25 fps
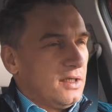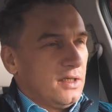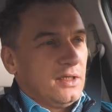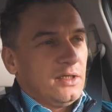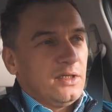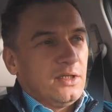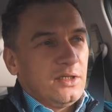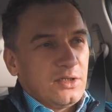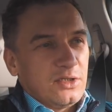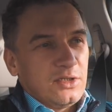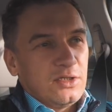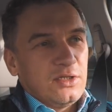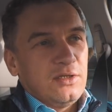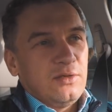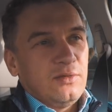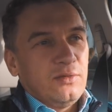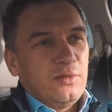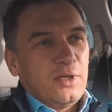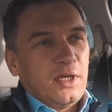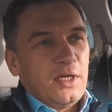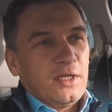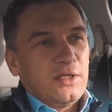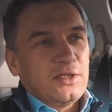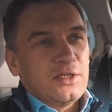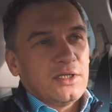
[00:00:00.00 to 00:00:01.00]
E, czyli
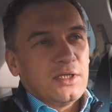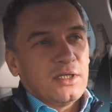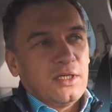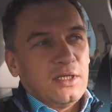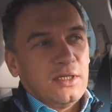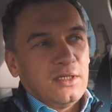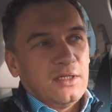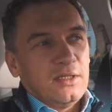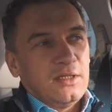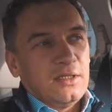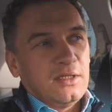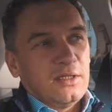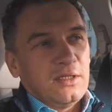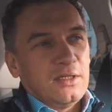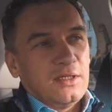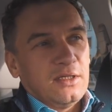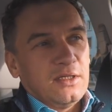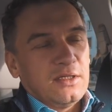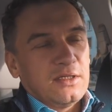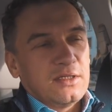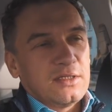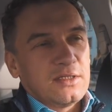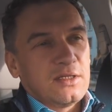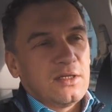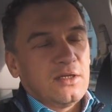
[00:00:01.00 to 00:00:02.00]
ujęcia, kiedy
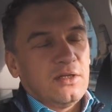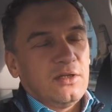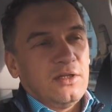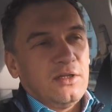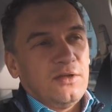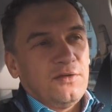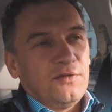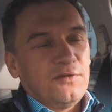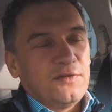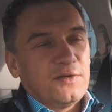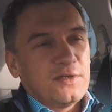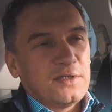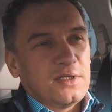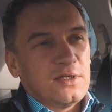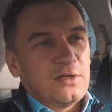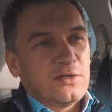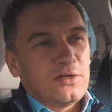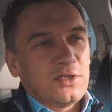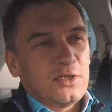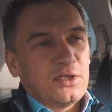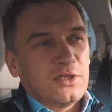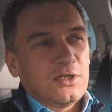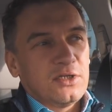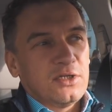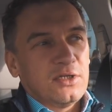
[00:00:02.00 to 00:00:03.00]
z dronem
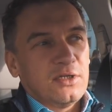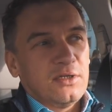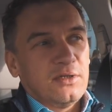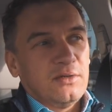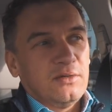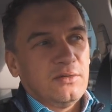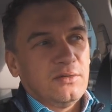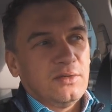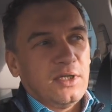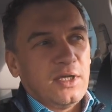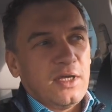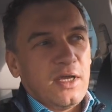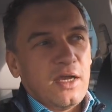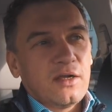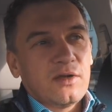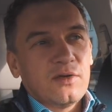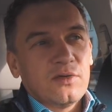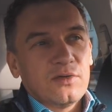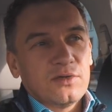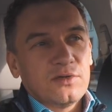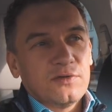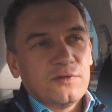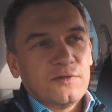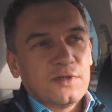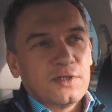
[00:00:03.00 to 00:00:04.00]
wznoszę się na
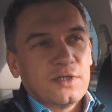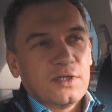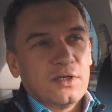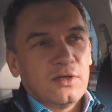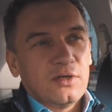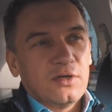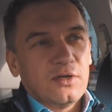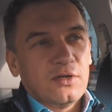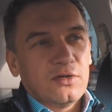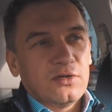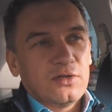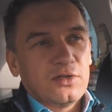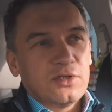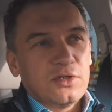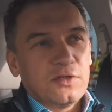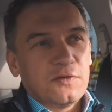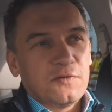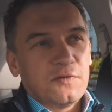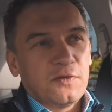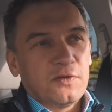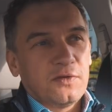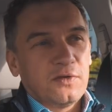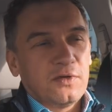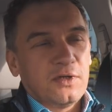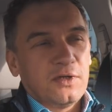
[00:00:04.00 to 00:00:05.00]
jakąś wysokość i
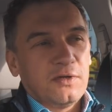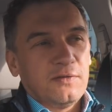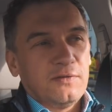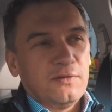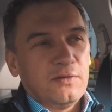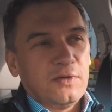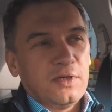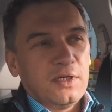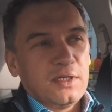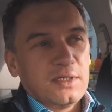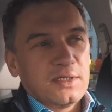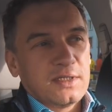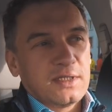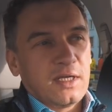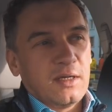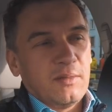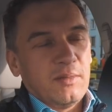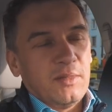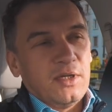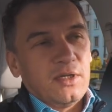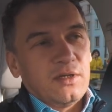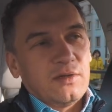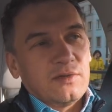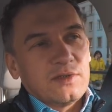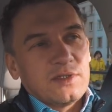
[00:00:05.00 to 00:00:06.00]
fotografuję z
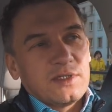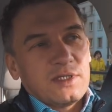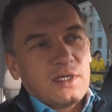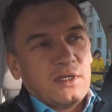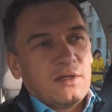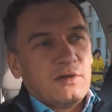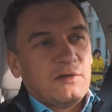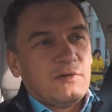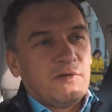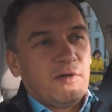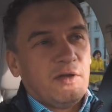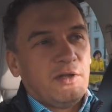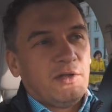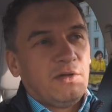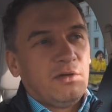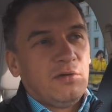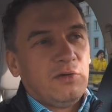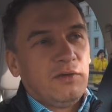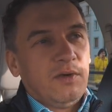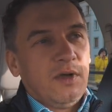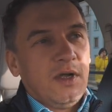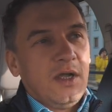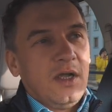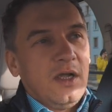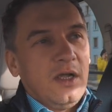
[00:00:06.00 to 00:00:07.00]
kamerą
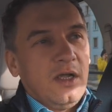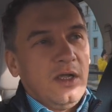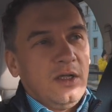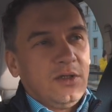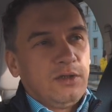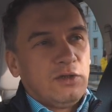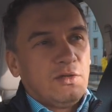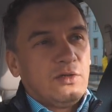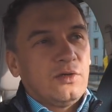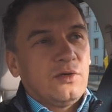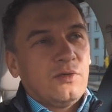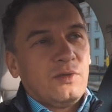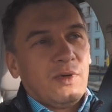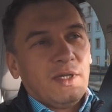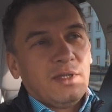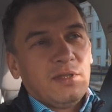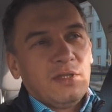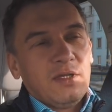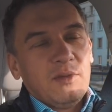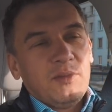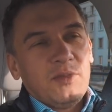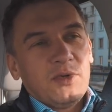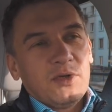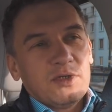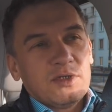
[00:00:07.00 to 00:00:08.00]
skierowaną
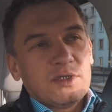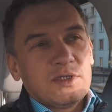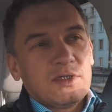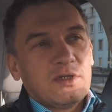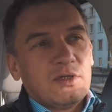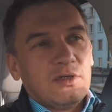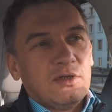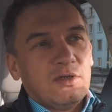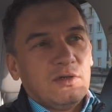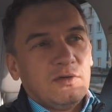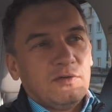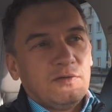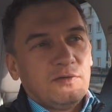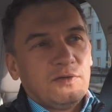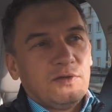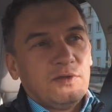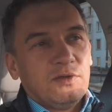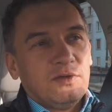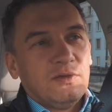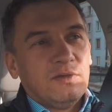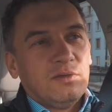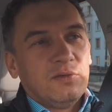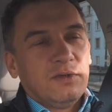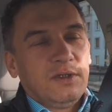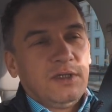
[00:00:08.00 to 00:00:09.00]
dokładnie prosto w
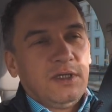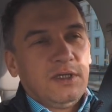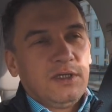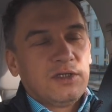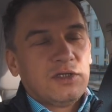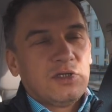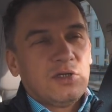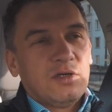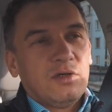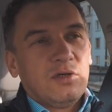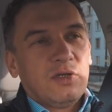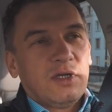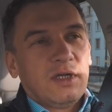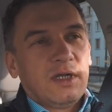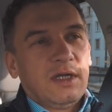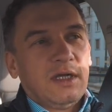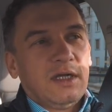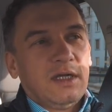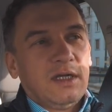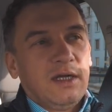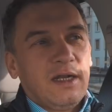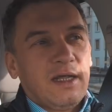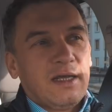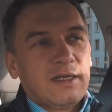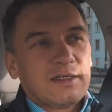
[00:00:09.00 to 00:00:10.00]
dół. Jeziora,
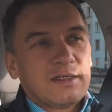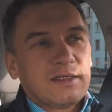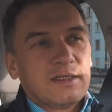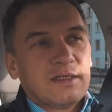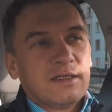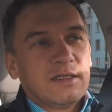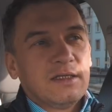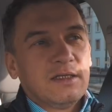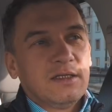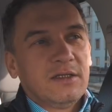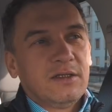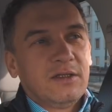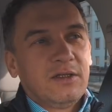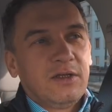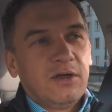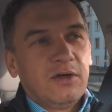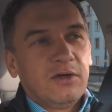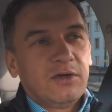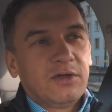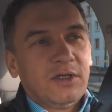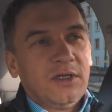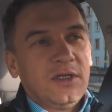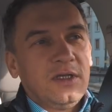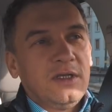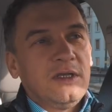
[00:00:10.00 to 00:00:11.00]
lasy,
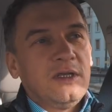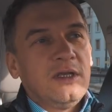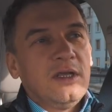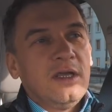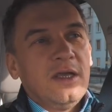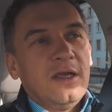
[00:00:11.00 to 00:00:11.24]
drogi.